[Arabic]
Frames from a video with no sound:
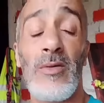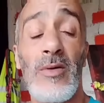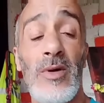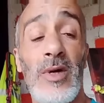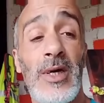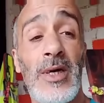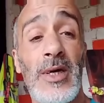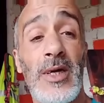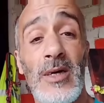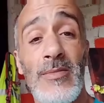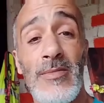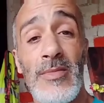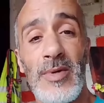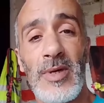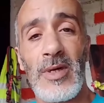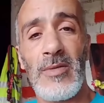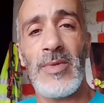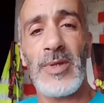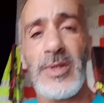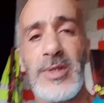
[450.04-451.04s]
ودابا
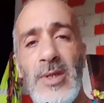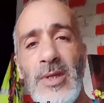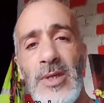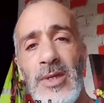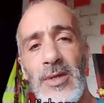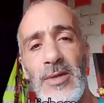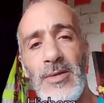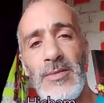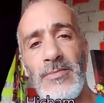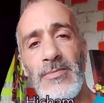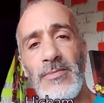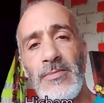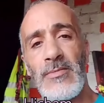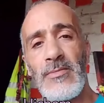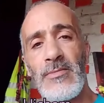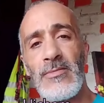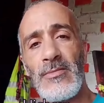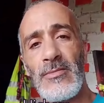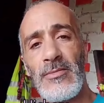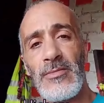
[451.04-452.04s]
غننتقلوا لقصة
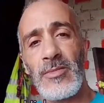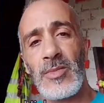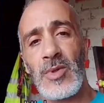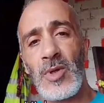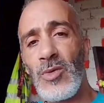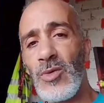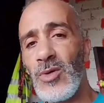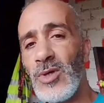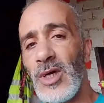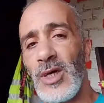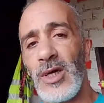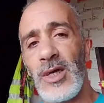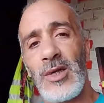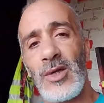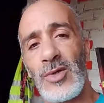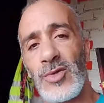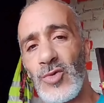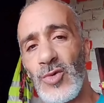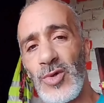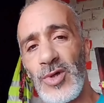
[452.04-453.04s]
أخرى
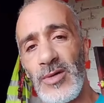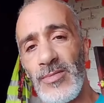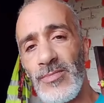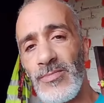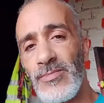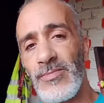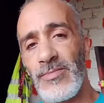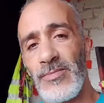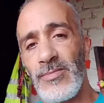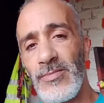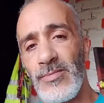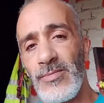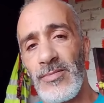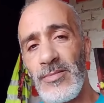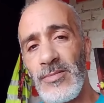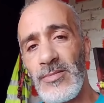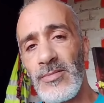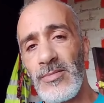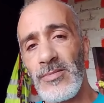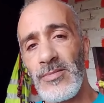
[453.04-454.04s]
الكثير من
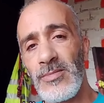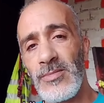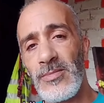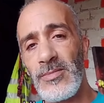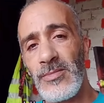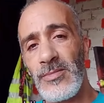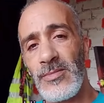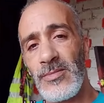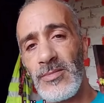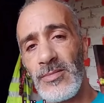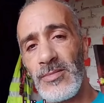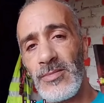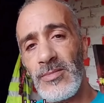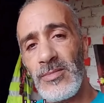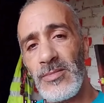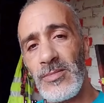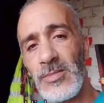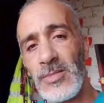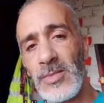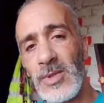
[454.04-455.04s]
المشاهدين كانوا
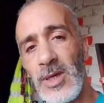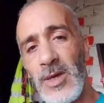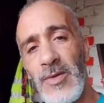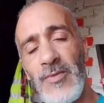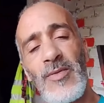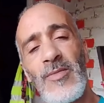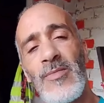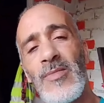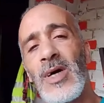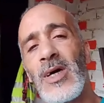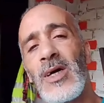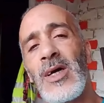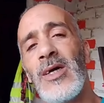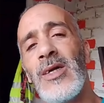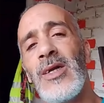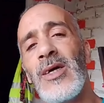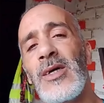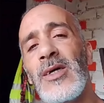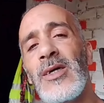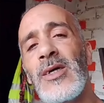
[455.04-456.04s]
تيسولوني على
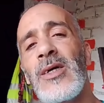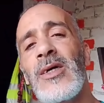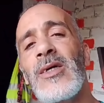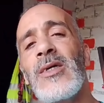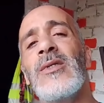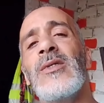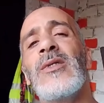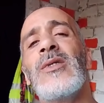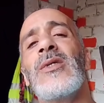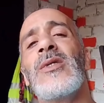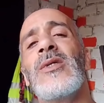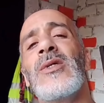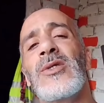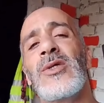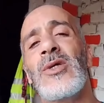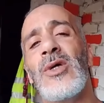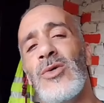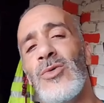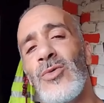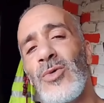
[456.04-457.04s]
جديد سعيد
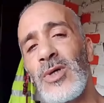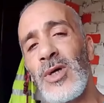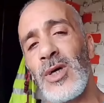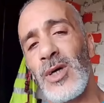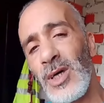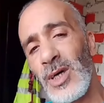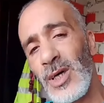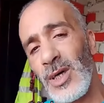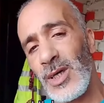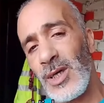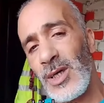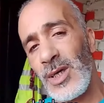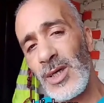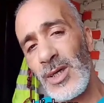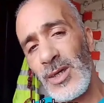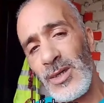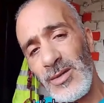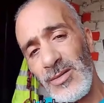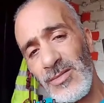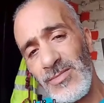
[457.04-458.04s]
وفاطمة
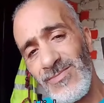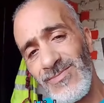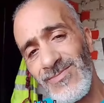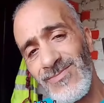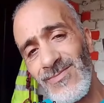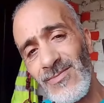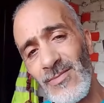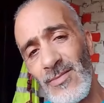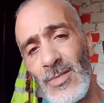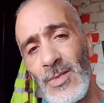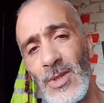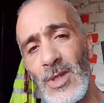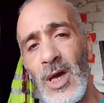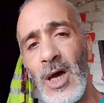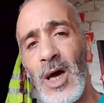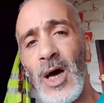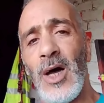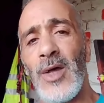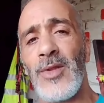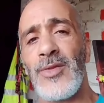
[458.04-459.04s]
اليوم الخميس
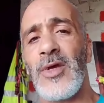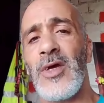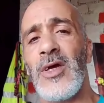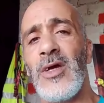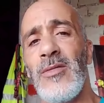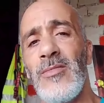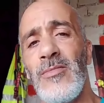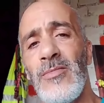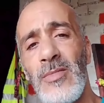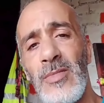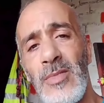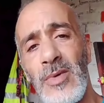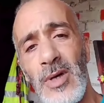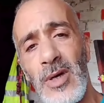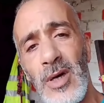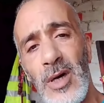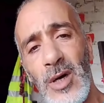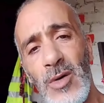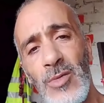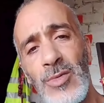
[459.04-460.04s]
3 في شهر 10
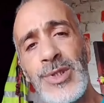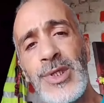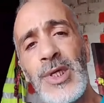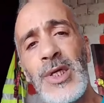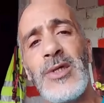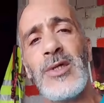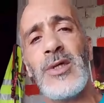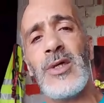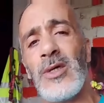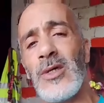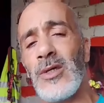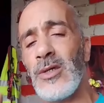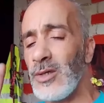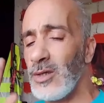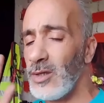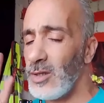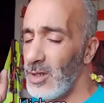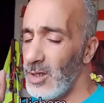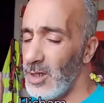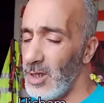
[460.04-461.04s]

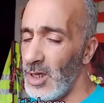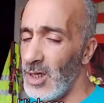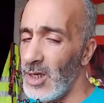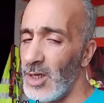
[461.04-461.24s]
2024